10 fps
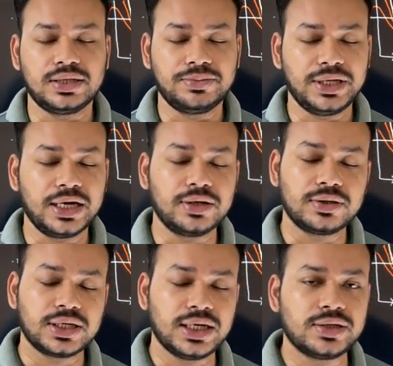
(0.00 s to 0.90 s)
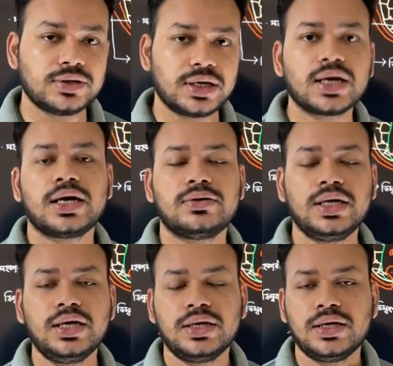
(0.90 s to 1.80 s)
আমি এক ঘন্টা লেট করার কারণে
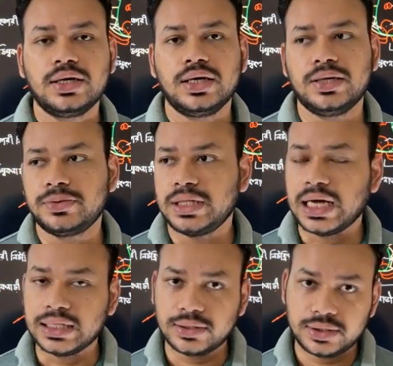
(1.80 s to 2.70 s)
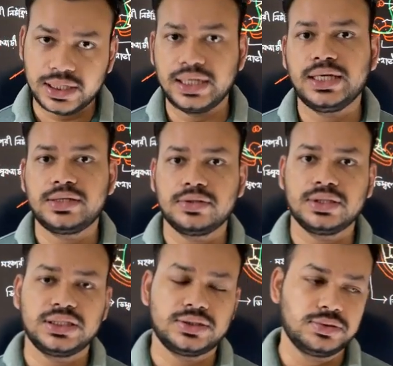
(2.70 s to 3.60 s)
এর মধ্যে আধা ঘন্টাই লেট হয়েছে